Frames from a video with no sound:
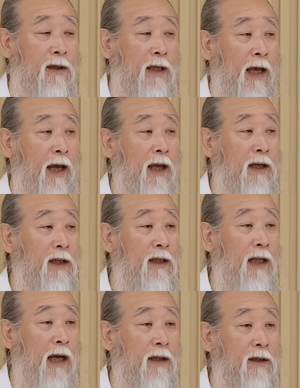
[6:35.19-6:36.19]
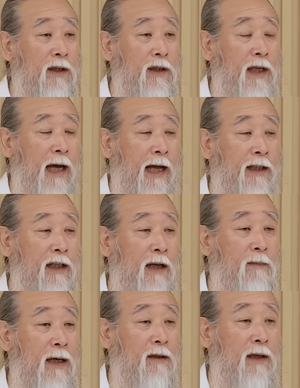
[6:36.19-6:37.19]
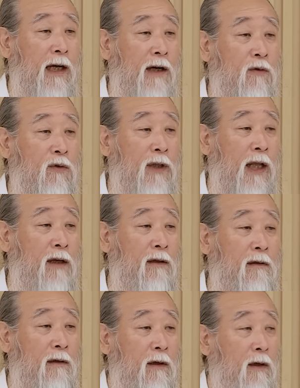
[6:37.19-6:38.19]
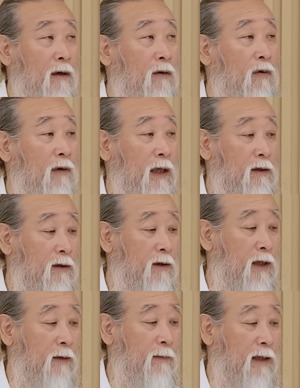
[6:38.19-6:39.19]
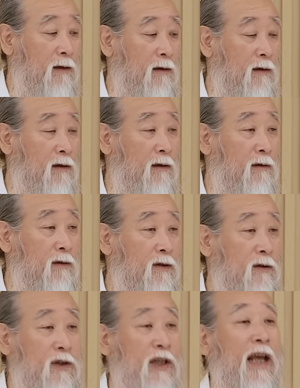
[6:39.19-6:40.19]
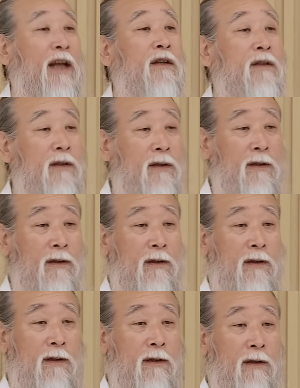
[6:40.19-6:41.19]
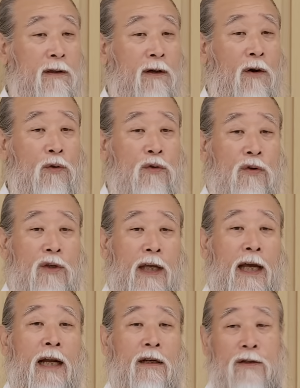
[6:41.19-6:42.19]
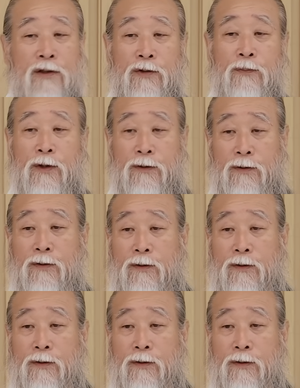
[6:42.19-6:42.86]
괜히 내한테 이해 안 될 말을 해갖고 내를 혼란스럽게 만드는 그 죄는 어떻게 할 것이며